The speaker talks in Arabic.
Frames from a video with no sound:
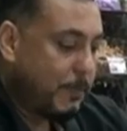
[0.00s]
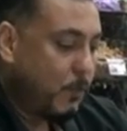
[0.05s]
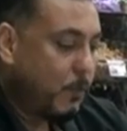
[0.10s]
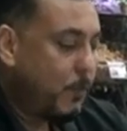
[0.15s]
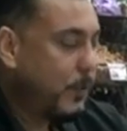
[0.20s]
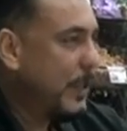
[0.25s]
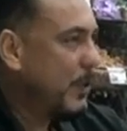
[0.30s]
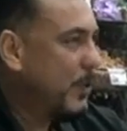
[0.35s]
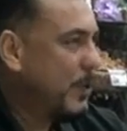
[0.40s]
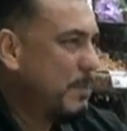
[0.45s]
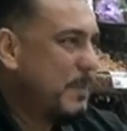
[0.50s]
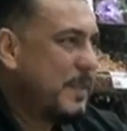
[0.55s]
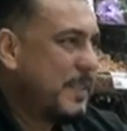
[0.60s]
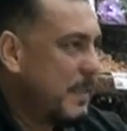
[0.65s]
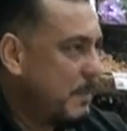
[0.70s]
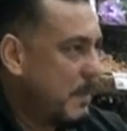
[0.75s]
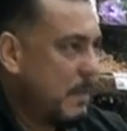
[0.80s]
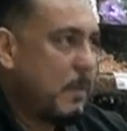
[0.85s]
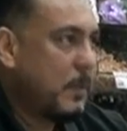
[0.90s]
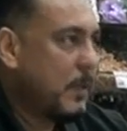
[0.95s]
في الفول دوت من
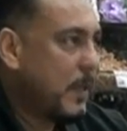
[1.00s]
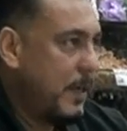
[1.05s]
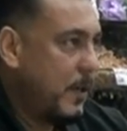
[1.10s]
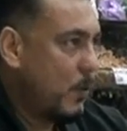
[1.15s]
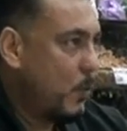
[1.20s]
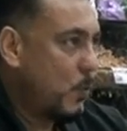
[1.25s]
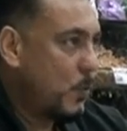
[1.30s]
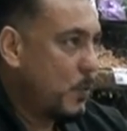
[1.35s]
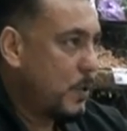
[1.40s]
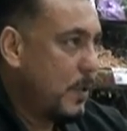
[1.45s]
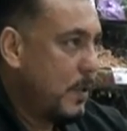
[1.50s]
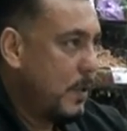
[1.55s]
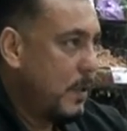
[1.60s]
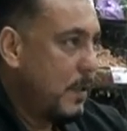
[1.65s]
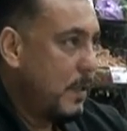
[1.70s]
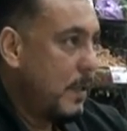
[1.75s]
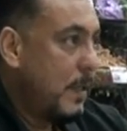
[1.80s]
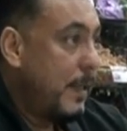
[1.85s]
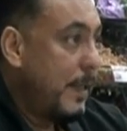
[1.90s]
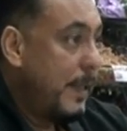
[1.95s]
زمان ما نغيروش
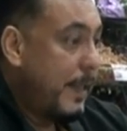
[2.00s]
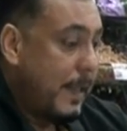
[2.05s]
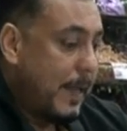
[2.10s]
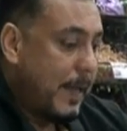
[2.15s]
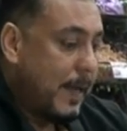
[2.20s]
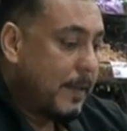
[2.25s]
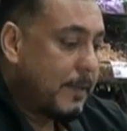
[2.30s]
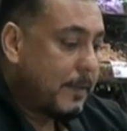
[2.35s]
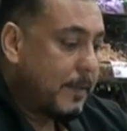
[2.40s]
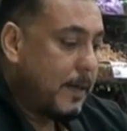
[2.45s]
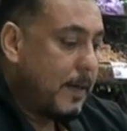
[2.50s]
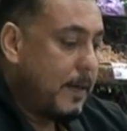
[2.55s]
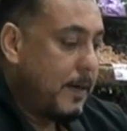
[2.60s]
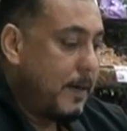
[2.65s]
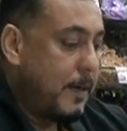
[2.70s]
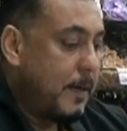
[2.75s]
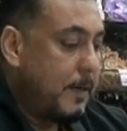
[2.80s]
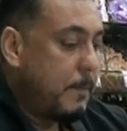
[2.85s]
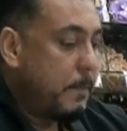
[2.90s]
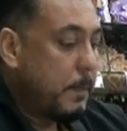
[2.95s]
حتى
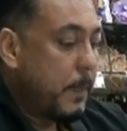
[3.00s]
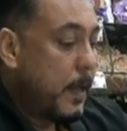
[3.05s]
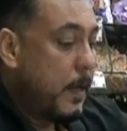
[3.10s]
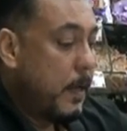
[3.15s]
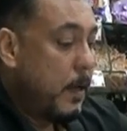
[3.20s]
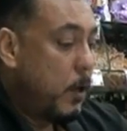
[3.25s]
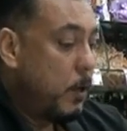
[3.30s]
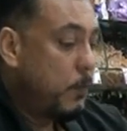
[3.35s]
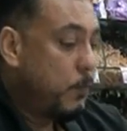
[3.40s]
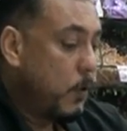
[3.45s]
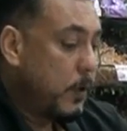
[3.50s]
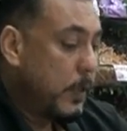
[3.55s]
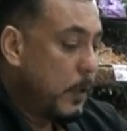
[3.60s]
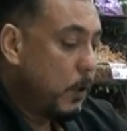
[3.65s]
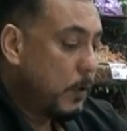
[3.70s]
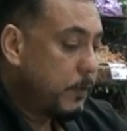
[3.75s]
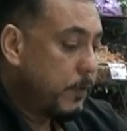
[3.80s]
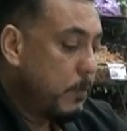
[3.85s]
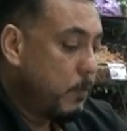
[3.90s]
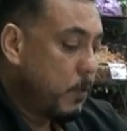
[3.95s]
الفول
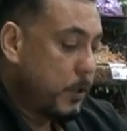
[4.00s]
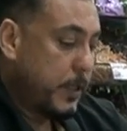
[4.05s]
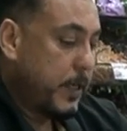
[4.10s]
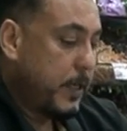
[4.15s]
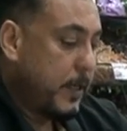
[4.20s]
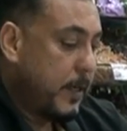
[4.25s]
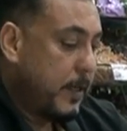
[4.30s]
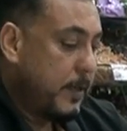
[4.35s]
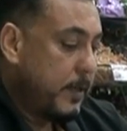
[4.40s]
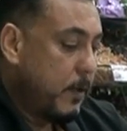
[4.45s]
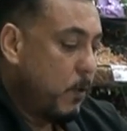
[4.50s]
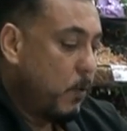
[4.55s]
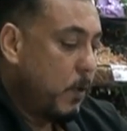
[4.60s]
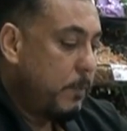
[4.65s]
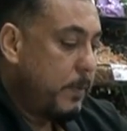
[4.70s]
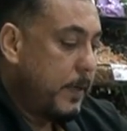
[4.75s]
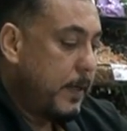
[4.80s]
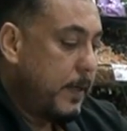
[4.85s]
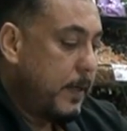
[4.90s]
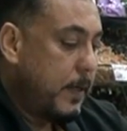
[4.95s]
دوت فيه مشكله ان
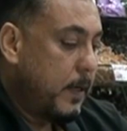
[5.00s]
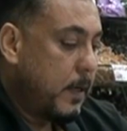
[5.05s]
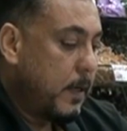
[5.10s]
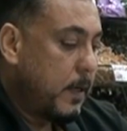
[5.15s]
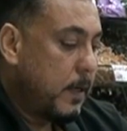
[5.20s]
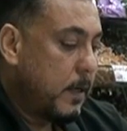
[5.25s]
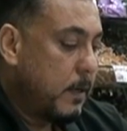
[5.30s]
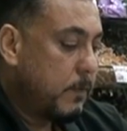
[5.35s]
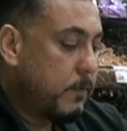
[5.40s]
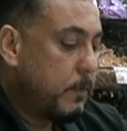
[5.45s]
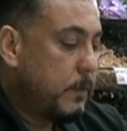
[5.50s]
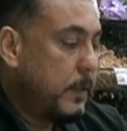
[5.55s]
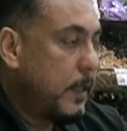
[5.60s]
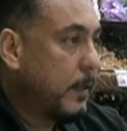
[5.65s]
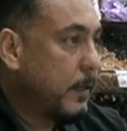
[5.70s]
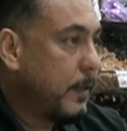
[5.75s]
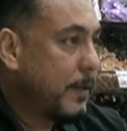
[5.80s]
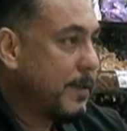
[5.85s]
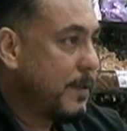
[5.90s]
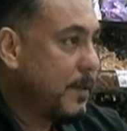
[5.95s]
هو بيجي في
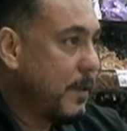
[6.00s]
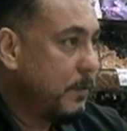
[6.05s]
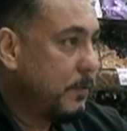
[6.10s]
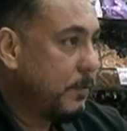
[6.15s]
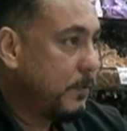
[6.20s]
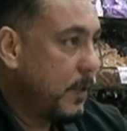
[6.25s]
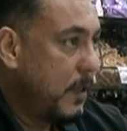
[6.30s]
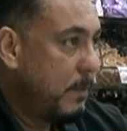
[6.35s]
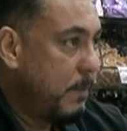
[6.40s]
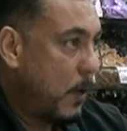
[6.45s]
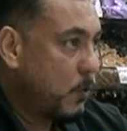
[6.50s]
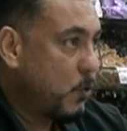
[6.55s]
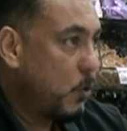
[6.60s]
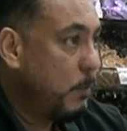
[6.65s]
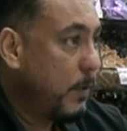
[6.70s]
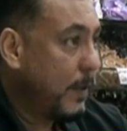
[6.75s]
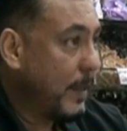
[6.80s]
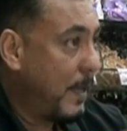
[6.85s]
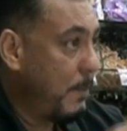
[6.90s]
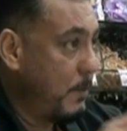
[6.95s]
بدايات الصيف
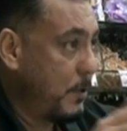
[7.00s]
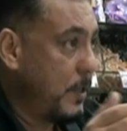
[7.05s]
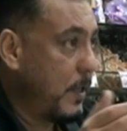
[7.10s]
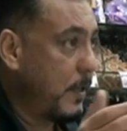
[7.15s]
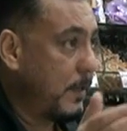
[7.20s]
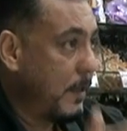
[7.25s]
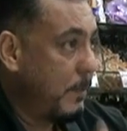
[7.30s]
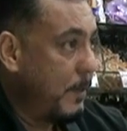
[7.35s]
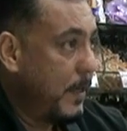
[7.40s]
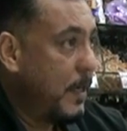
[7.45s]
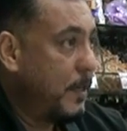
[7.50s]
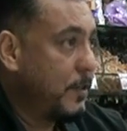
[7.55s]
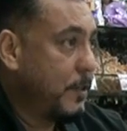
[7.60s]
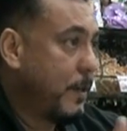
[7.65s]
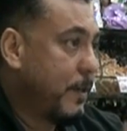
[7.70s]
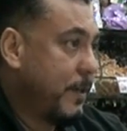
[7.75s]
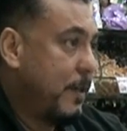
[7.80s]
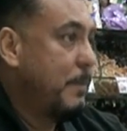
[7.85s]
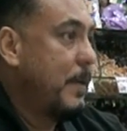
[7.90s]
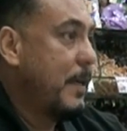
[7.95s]
المحصول بيطلع من شهر 8
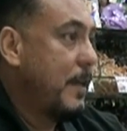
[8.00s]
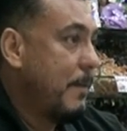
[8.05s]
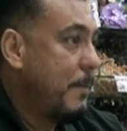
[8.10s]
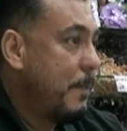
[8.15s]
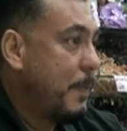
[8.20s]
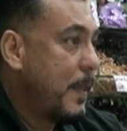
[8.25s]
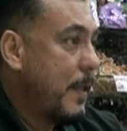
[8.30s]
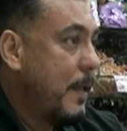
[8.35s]
لشهر 8